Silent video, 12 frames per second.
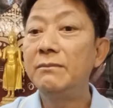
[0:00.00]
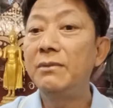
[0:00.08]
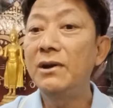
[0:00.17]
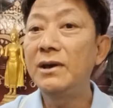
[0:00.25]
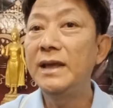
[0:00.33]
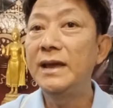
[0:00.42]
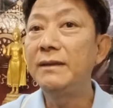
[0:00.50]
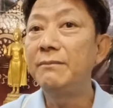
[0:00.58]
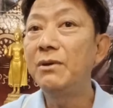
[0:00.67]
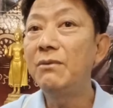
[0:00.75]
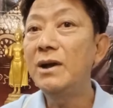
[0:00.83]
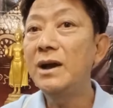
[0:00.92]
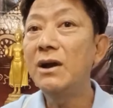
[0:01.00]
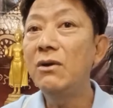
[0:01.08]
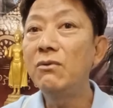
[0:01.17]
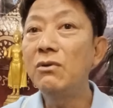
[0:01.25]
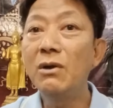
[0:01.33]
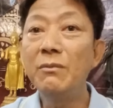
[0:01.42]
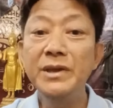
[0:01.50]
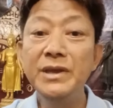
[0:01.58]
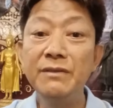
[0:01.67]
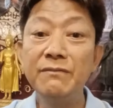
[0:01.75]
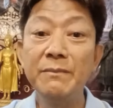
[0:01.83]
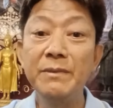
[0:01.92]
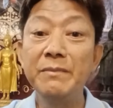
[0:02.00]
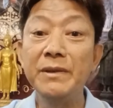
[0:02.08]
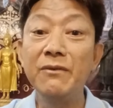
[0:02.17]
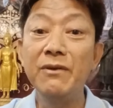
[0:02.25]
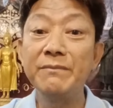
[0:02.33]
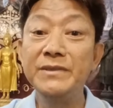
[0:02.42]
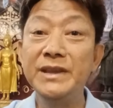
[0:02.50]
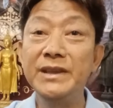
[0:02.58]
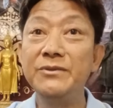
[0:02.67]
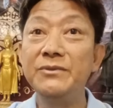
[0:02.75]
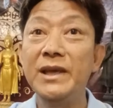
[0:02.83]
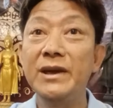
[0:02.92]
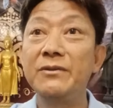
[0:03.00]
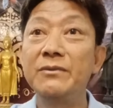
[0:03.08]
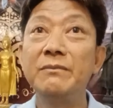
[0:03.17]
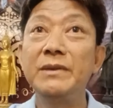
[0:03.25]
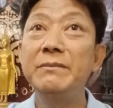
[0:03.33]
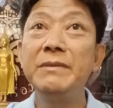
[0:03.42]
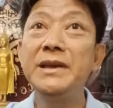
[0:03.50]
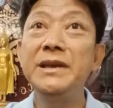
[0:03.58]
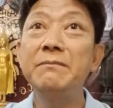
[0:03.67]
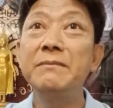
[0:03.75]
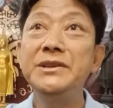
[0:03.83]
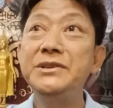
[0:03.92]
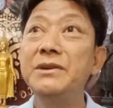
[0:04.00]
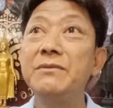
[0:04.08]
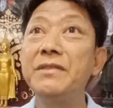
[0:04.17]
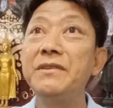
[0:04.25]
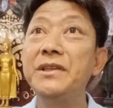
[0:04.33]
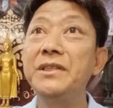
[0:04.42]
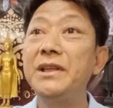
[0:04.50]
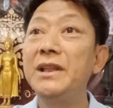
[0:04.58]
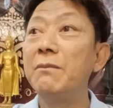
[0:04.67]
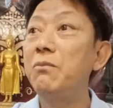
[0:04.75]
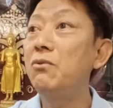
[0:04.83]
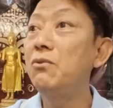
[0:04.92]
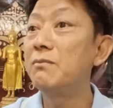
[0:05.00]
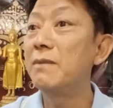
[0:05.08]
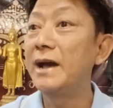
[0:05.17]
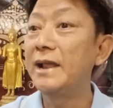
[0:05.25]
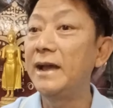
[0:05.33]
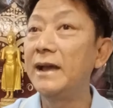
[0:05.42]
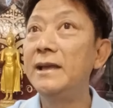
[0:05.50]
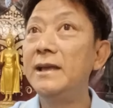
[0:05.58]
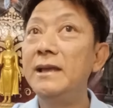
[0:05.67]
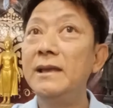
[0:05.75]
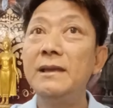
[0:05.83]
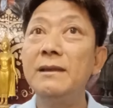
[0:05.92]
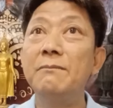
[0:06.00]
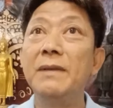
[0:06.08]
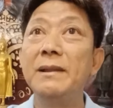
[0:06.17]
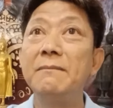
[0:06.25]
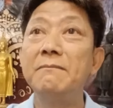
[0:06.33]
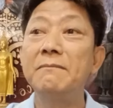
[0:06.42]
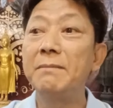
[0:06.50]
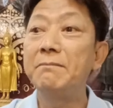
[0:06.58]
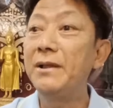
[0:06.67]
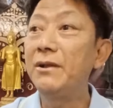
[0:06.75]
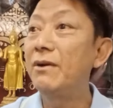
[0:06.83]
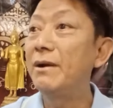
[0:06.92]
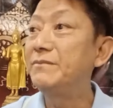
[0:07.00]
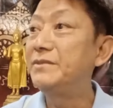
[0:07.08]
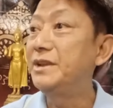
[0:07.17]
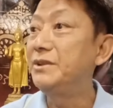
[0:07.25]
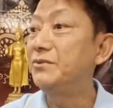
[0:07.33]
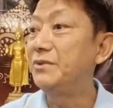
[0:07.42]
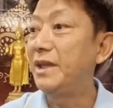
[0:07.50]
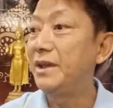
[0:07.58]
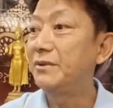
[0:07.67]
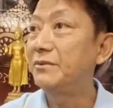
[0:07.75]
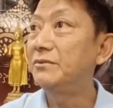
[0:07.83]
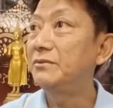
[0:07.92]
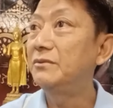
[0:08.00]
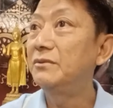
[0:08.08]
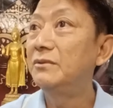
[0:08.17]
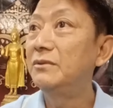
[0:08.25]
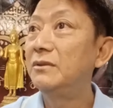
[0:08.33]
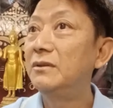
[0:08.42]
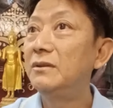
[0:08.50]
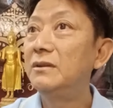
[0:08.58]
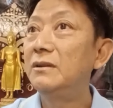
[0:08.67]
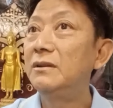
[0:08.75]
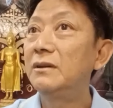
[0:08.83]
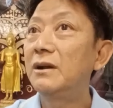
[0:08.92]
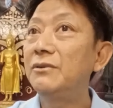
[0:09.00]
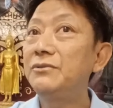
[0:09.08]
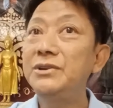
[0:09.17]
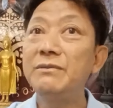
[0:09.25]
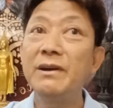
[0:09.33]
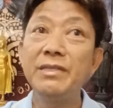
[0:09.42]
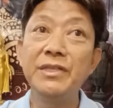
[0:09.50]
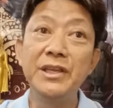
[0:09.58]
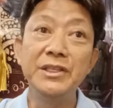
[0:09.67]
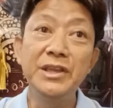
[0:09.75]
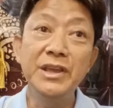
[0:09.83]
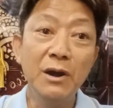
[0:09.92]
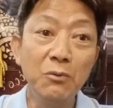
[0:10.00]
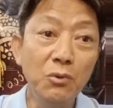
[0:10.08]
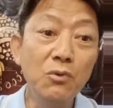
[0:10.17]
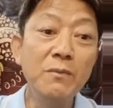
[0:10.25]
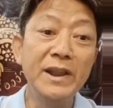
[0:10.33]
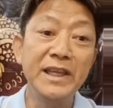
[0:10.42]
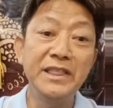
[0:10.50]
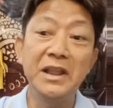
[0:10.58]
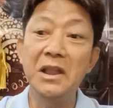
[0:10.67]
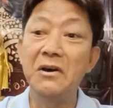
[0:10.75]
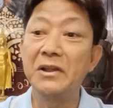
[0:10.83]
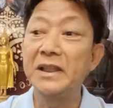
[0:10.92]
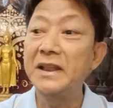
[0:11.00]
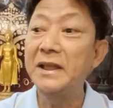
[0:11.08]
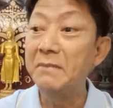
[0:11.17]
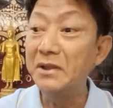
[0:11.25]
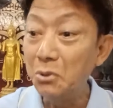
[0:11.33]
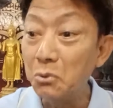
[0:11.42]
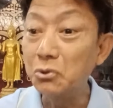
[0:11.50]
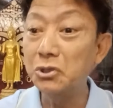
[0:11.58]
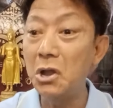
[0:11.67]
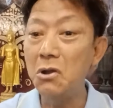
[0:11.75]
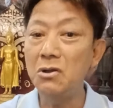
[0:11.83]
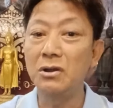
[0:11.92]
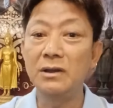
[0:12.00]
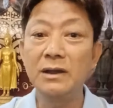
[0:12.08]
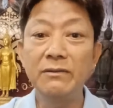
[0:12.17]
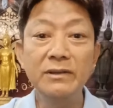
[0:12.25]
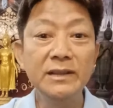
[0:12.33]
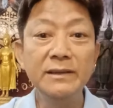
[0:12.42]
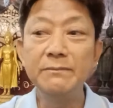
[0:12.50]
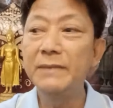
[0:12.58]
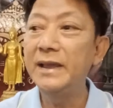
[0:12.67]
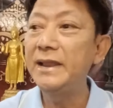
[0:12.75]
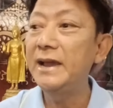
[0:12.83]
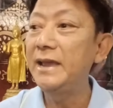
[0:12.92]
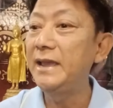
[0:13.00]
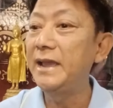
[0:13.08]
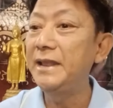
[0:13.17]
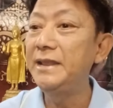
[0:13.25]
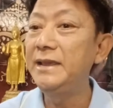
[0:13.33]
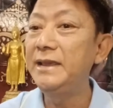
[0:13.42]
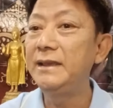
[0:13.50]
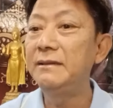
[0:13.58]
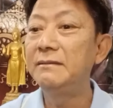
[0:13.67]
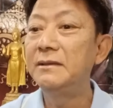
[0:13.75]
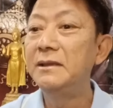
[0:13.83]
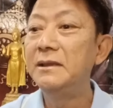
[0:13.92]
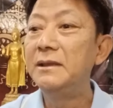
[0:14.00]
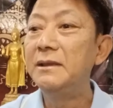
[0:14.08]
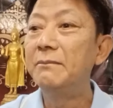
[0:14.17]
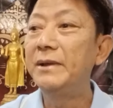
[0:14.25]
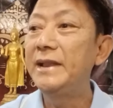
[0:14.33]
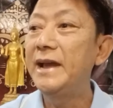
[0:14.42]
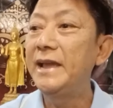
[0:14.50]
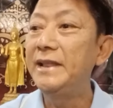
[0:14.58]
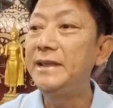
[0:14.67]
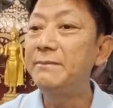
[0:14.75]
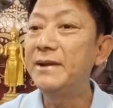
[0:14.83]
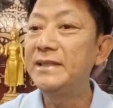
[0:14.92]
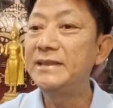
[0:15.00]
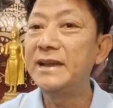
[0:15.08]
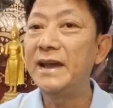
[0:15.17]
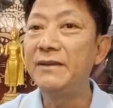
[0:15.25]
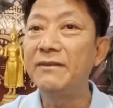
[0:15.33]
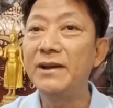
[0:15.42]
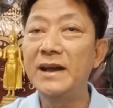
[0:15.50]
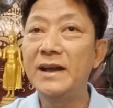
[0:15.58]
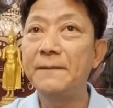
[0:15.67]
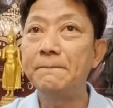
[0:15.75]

เพราะอะไรเพราะว่าเขาเขาไม่คิดว่ามันเป็นความจริงอยู่แล้วไม่ไม่คิดไม่เชื่อว่าสิ่งที่เราพูดมาน่ะมันมันเป็นความจริงอยู่แล้วเขาเชื่อว่าสิ่งที่เขารู้มาในตลอดนั้นน่ะมันถูกต้องเขาก็เลยไม่ได้ไอ้นี่ไม่ได้ไอ้นี่มั่นใจว่า